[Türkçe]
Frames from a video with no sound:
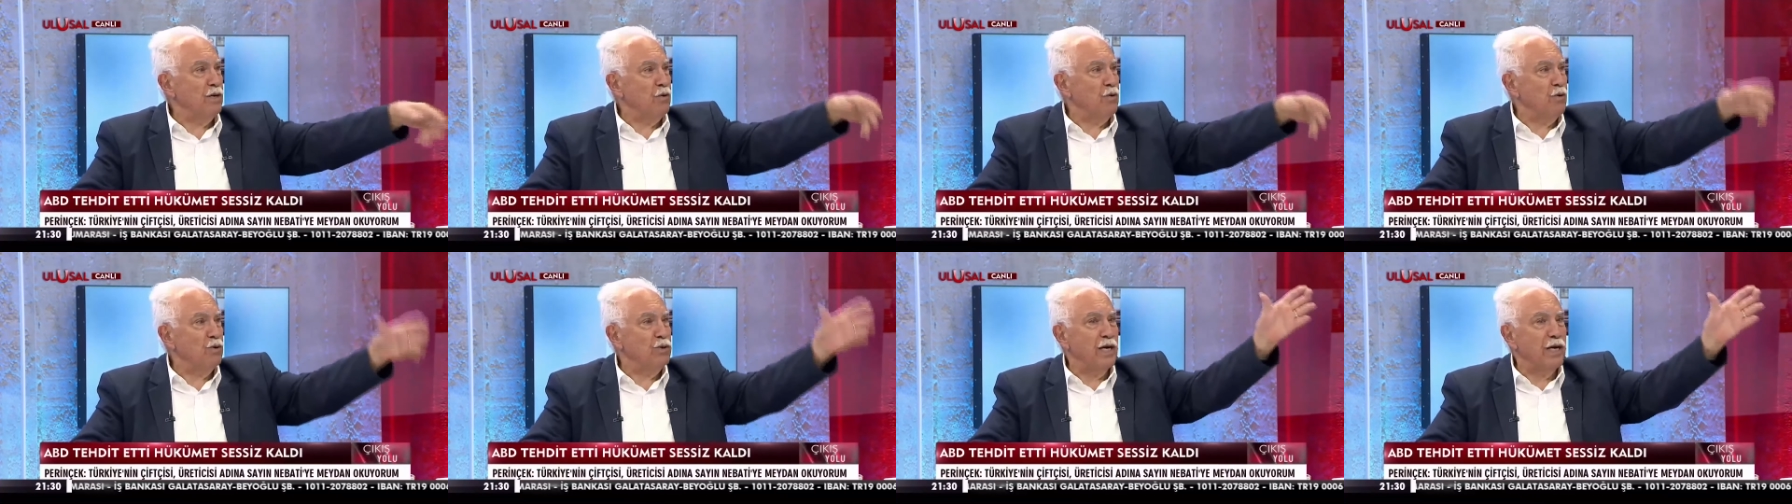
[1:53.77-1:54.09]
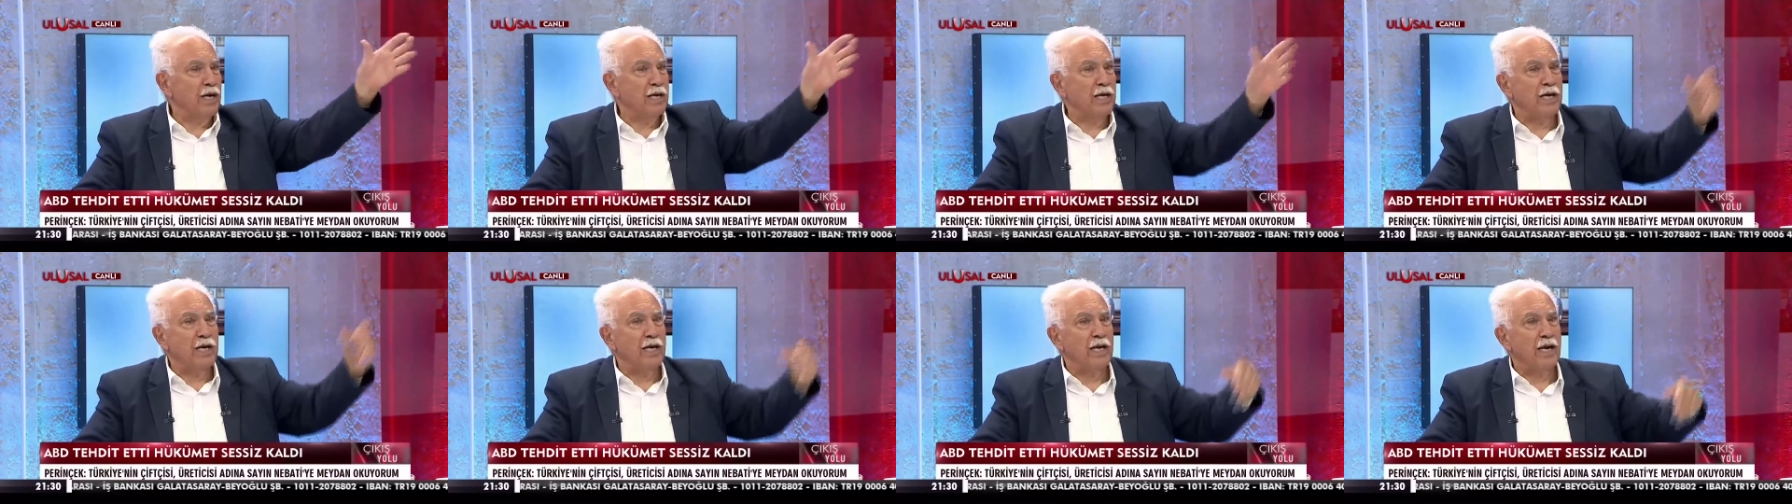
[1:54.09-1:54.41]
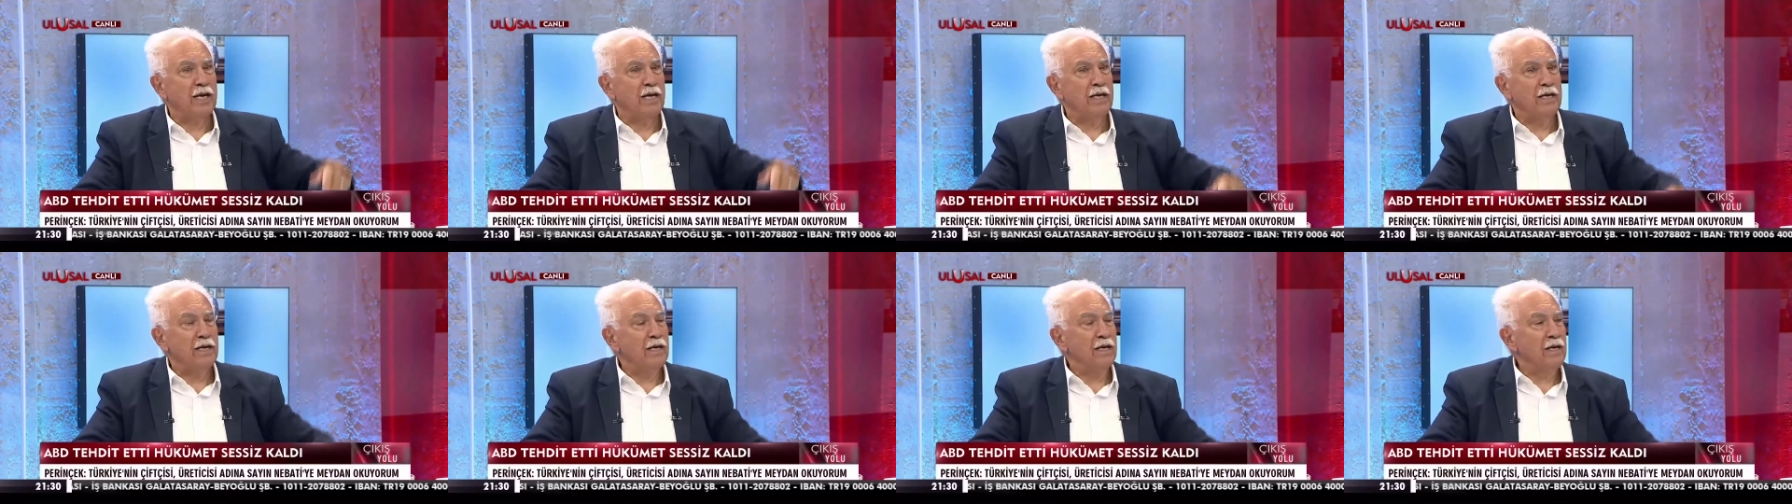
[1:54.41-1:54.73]
Oradan
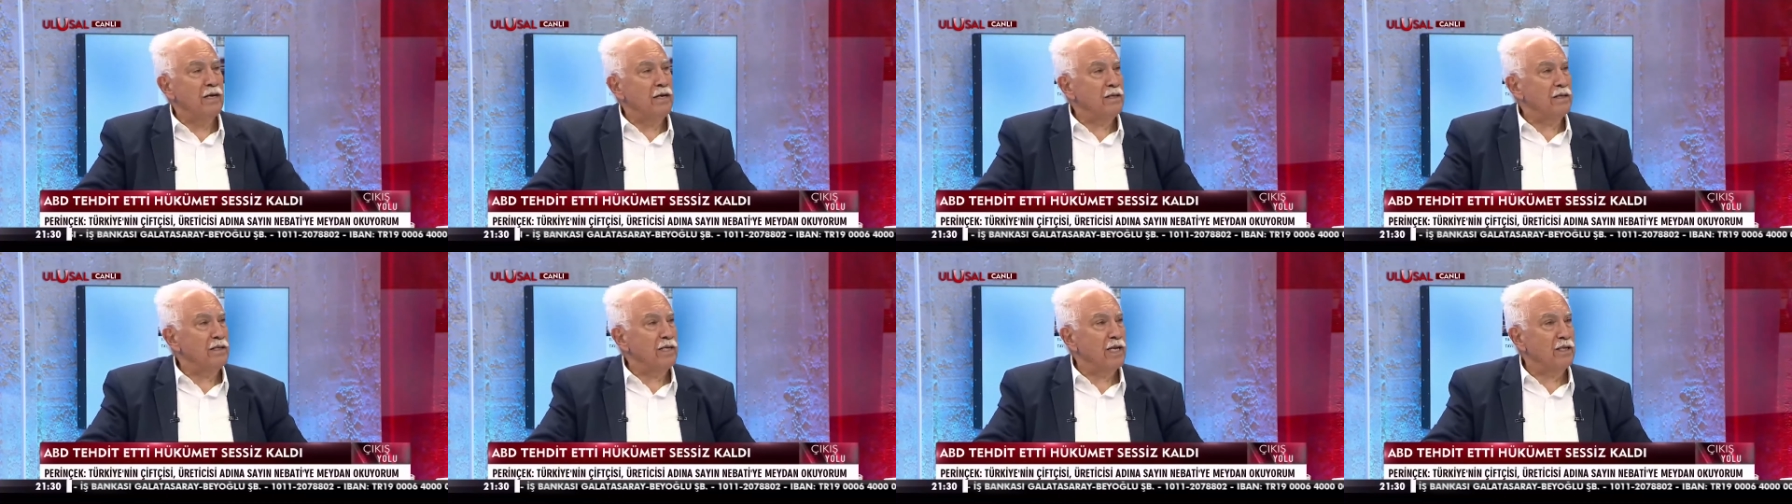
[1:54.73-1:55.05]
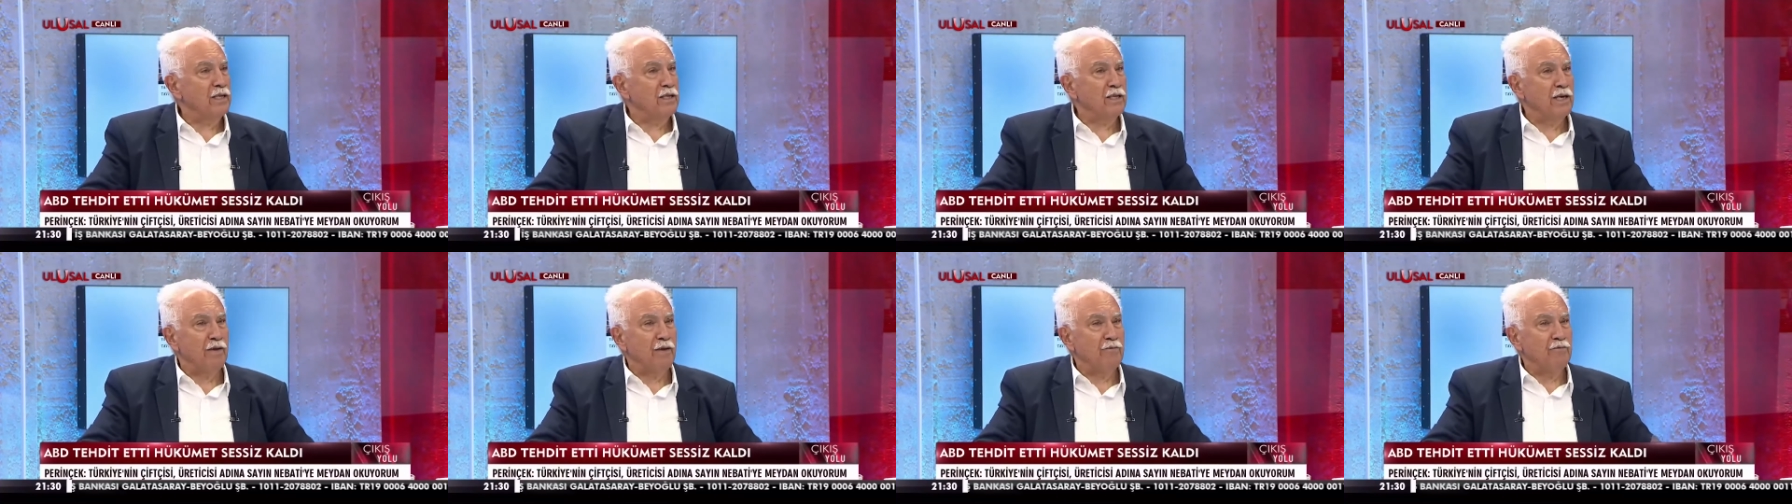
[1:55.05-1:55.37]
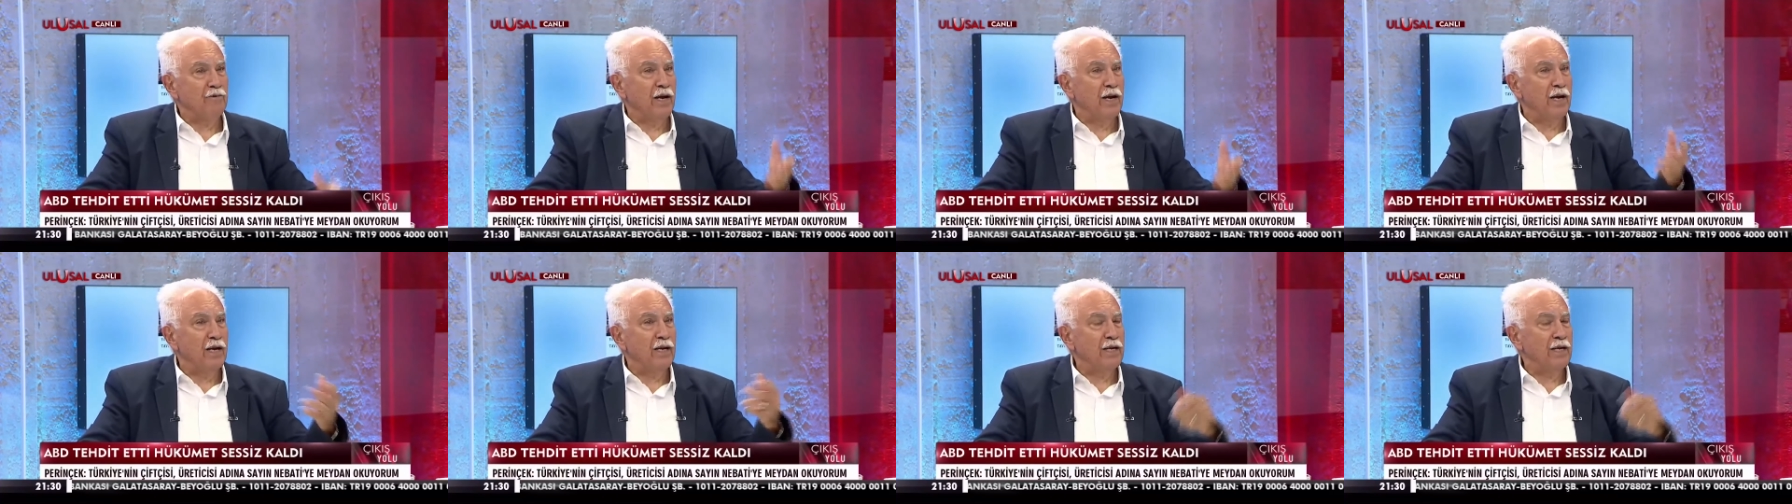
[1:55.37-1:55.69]
gelen
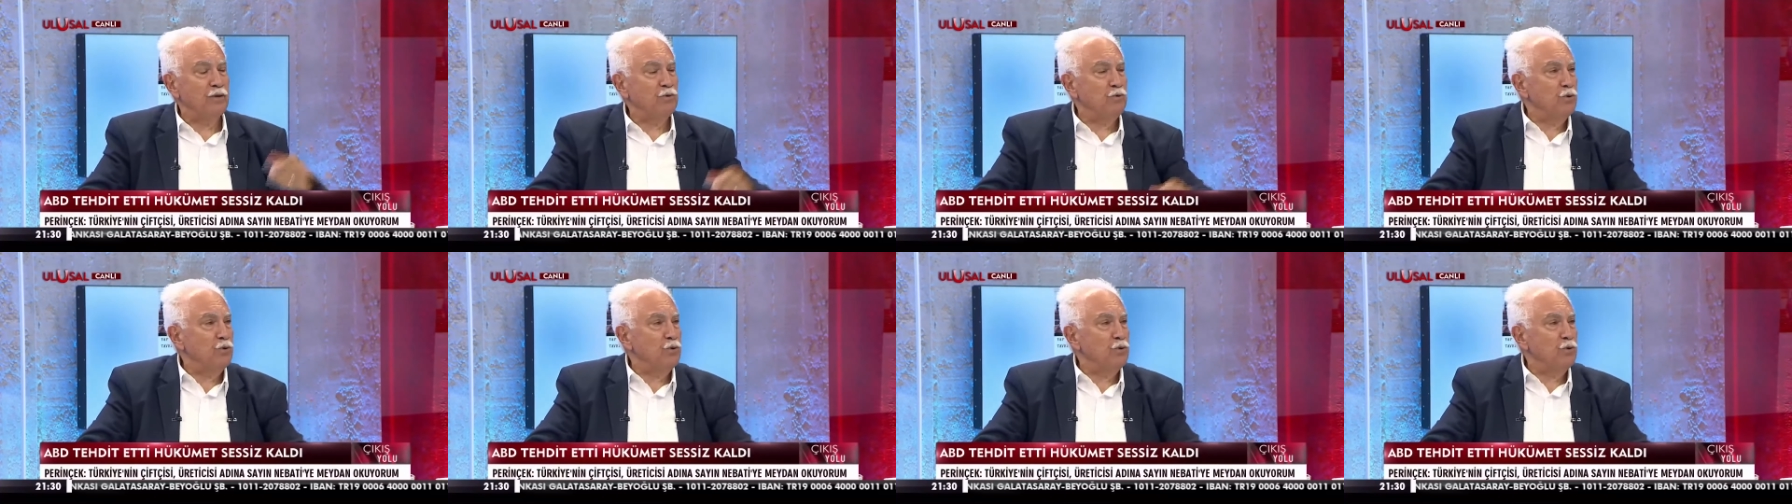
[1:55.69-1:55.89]
telgraflarla